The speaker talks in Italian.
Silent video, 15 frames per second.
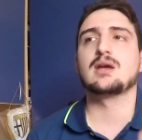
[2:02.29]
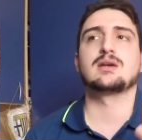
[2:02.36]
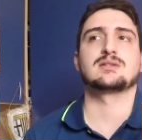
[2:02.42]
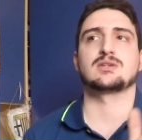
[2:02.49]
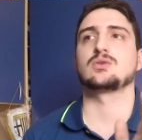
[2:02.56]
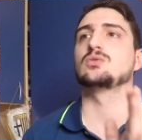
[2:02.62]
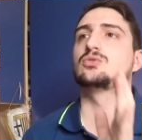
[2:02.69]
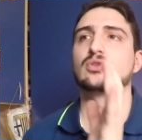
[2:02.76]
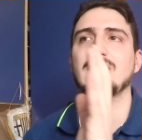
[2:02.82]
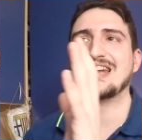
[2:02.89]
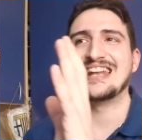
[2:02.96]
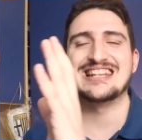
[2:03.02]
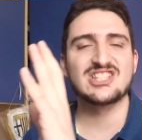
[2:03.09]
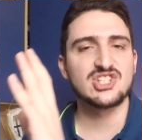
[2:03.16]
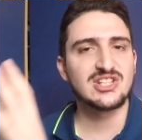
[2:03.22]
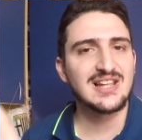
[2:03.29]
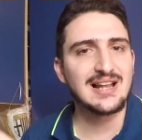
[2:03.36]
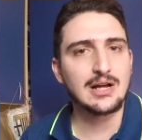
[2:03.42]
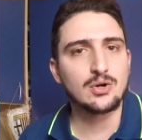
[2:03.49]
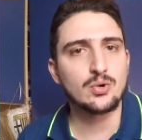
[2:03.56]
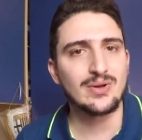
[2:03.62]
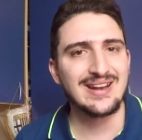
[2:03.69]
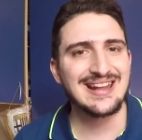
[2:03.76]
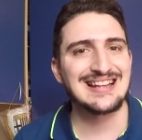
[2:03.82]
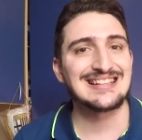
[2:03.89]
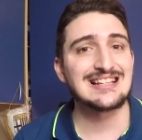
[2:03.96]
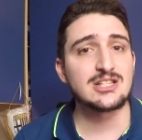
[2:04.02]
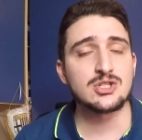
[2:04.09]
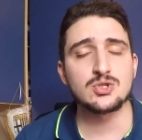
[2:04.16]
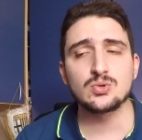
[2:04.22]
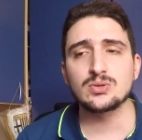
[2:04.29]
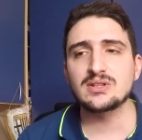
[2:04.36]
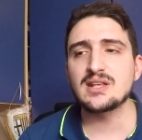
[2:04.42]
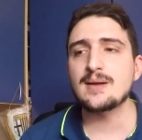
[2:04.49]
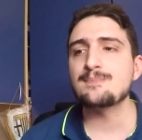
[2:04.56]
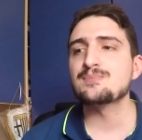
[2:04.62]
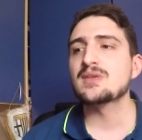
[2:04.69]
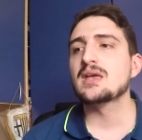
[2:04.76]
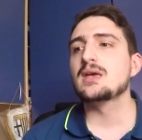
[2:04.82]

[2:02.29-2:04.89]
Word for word: secondo le leggi della Corea del Sud,